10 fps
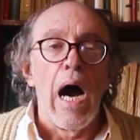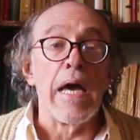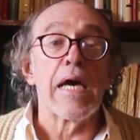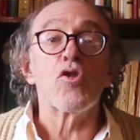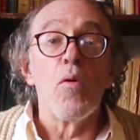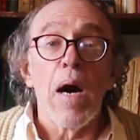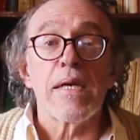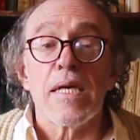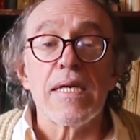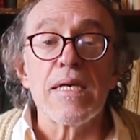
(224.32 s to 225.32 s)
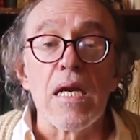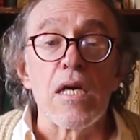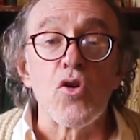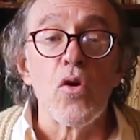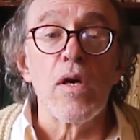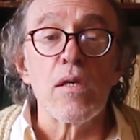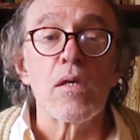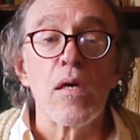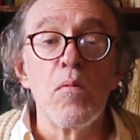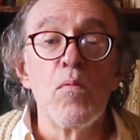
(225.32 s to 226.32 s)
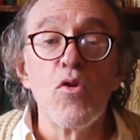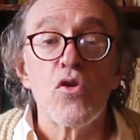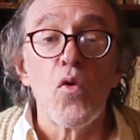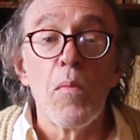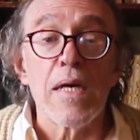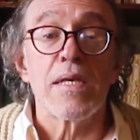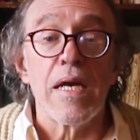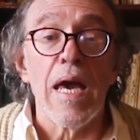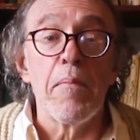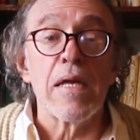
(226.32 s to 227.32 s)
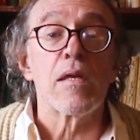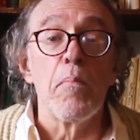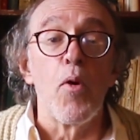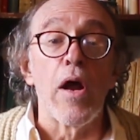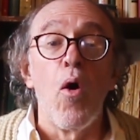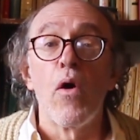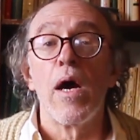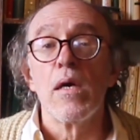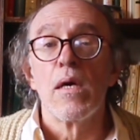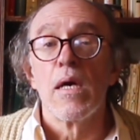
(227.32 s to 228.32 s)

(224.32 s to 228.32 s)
Hay que tomarse esas elecciones eh, mucho más seriamente por ahora